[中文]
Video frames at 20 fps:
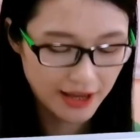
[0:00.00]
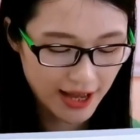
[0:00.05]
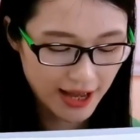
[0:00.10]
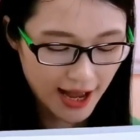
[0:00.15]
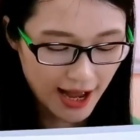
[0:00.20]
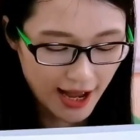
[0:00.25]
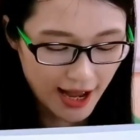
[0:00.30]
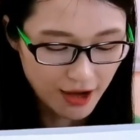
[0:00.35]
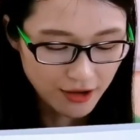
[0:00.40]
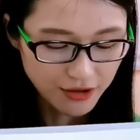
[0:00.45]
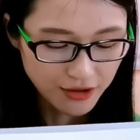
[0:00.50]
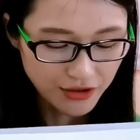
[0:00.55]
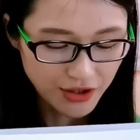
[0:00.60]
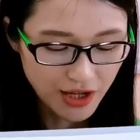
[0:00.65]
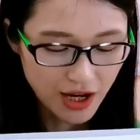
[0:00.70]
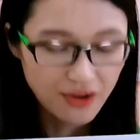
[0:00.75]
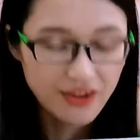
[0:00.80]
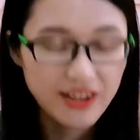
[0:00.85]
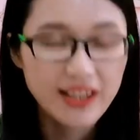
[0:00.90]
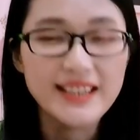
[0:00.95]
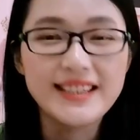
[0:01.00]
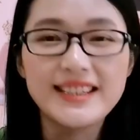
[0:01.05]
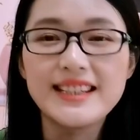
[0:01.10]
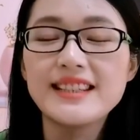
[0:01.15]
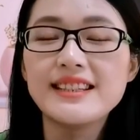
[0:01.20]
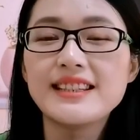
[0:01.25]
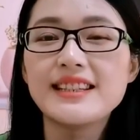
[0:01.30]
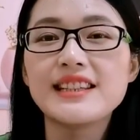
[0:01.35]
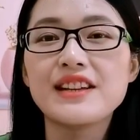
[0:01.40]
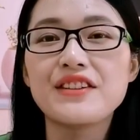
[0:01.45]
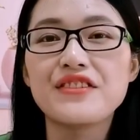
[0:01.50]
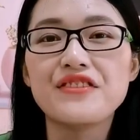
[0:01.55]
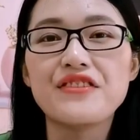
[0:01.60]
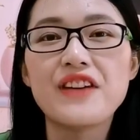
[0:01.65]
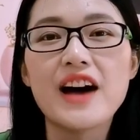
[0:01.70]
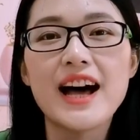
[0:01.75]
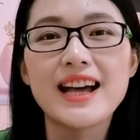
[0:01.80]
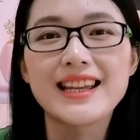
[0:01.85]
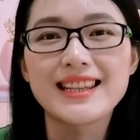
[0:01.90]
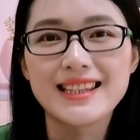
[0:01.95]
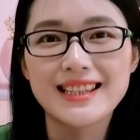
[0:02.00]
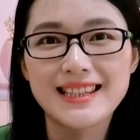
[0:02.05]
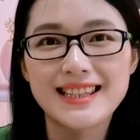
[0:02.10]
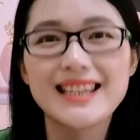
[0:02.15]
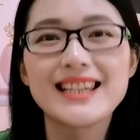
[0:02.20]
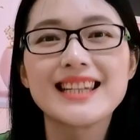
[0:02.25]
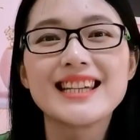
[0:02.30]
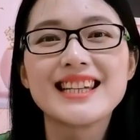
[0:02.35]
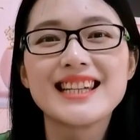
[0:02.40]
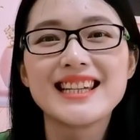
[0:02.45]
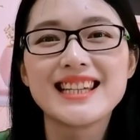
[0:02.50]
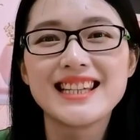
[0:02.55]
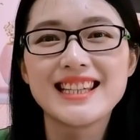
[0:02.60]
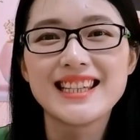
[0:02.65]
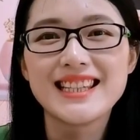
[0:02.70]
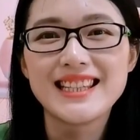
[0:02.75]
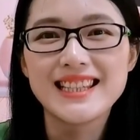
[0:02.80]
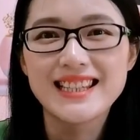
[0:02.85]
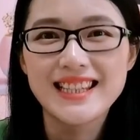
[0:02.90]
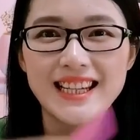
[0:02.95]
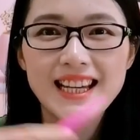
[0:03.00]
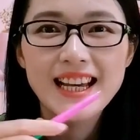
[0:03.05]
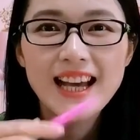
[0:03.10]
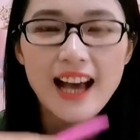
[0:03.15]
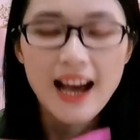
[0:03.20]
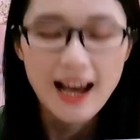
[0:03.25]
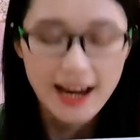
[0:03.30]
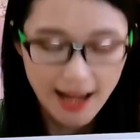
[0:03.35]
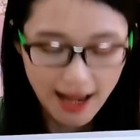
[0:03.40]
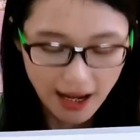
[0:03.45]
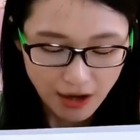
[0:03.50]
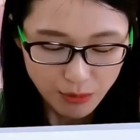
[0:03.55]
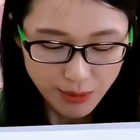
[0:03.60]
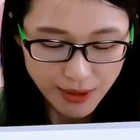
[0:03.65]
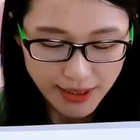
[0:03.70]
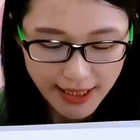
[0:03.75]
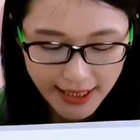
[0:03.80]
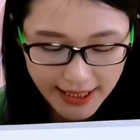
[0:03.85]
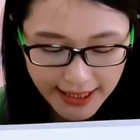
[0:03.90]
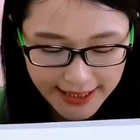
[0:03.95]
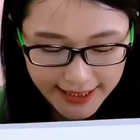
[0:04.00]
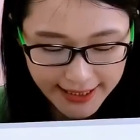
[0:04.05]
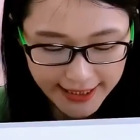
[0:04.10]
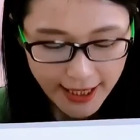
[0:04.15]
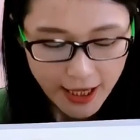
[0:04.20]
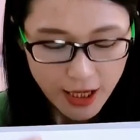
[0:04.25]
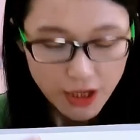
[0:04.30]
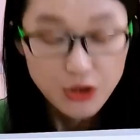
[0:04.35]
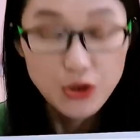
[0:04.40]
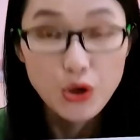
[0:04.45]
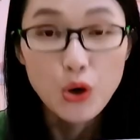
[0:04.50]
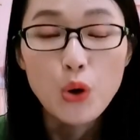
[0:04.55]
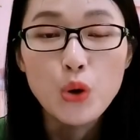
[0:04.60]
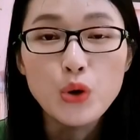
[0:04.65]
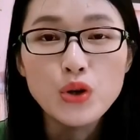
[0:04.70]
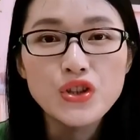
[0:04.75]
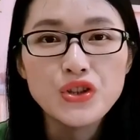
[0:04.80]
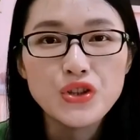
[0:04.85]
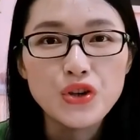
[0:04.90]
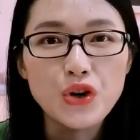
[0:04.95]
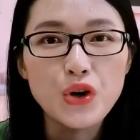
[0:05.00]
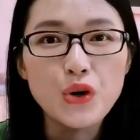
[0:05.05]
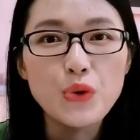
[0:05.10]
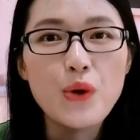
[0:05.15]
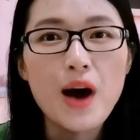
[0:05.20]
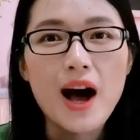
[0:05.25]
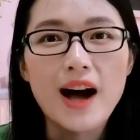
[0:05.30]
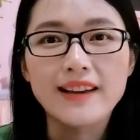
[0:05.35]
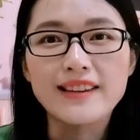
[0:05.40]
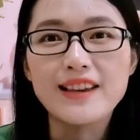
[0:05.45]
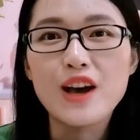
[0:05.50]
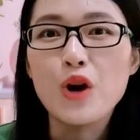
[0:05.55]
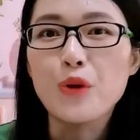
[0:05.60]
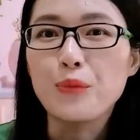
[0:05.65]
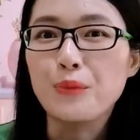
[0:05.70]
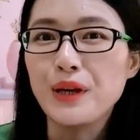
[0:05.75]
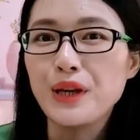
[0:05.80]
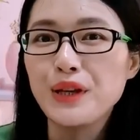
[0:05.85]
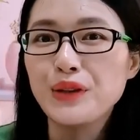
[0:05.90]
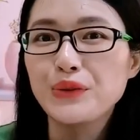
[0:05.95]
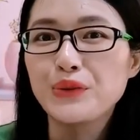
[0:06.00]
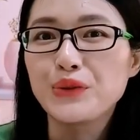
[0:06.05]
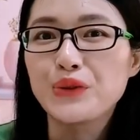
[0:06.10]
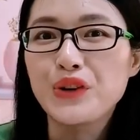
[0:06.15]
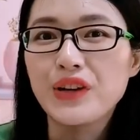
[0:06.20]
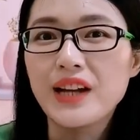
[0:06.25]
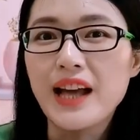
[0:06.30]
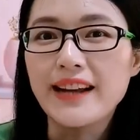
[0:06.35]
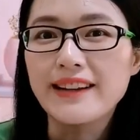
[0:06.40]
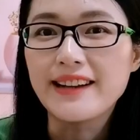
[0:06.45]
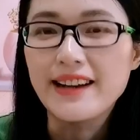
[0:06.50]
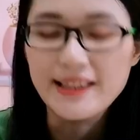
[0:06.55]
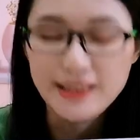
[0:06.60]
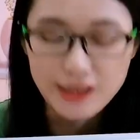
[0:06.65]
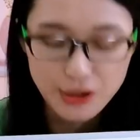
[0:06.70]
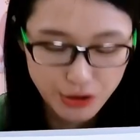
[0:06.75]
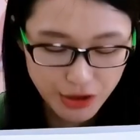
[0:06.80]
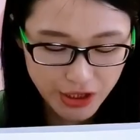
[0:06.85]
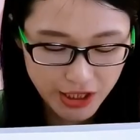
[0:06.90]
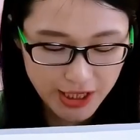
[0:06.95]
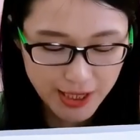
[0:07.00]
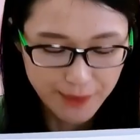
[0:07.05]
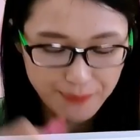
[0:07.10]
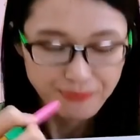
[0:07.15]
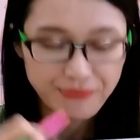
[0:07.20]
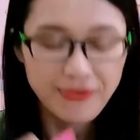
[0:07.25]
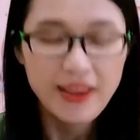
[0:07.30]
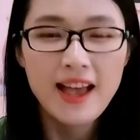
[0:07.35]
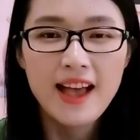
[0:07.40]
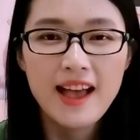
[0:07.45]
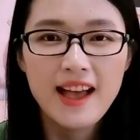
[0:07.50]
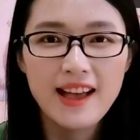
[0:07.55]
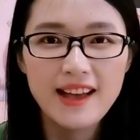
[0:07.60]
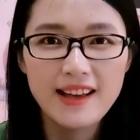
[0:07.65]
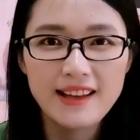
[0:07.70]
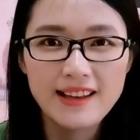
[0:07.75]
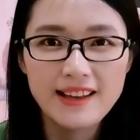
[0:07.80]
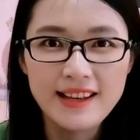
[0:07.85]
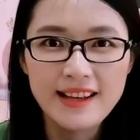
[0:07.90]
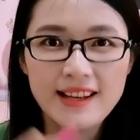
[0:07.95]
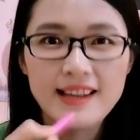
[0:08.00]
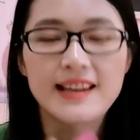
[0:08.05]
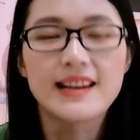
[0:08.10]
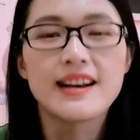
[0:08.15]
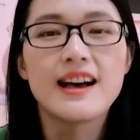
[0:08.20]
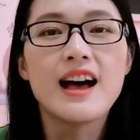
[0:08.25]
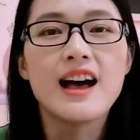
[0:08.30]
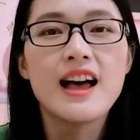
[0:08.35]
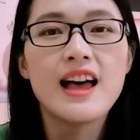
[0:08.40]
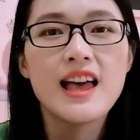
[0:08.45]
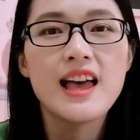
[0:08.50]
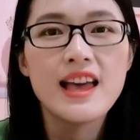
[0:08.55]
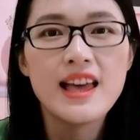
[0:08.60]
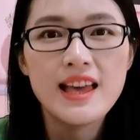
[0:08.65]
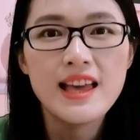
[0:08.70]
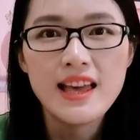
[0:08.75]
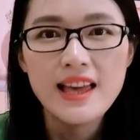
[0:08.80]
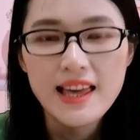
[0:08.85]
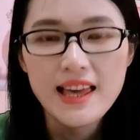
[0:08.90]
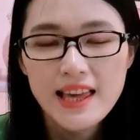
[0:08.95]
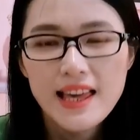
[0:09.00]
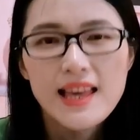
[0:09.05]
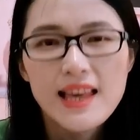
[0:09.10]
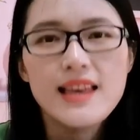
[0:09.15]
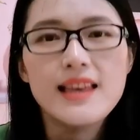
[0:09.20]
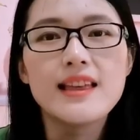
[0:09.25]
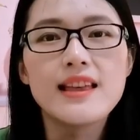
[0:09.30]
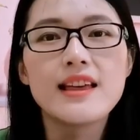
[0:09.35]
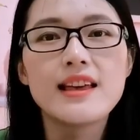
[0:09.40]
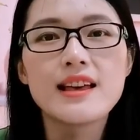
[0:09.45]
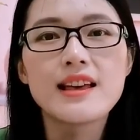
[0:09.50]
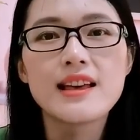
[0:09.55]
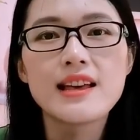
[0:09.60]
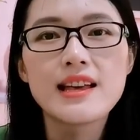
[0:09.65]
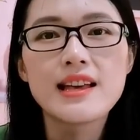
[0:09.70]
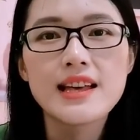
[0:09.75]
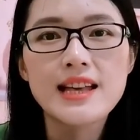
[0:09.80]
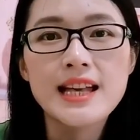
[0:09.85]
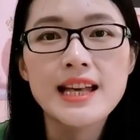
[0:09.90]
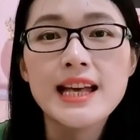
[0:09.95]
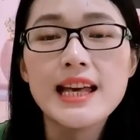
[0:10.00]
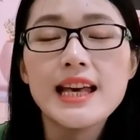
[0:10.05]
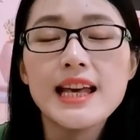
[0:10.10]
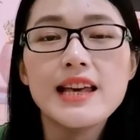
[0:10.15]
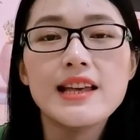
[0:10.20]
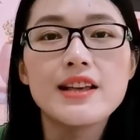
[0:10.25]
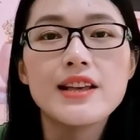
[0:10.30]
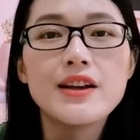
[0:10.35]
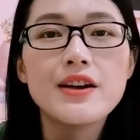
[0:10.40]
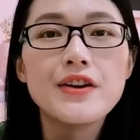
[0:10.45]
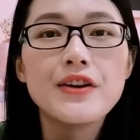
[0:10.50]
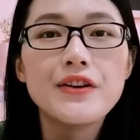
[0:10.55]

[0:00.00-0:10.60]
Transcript: 好，最后一个轻轻的发。好啦，我们现在一起从左往右拼读过来呢，就是 g i gift，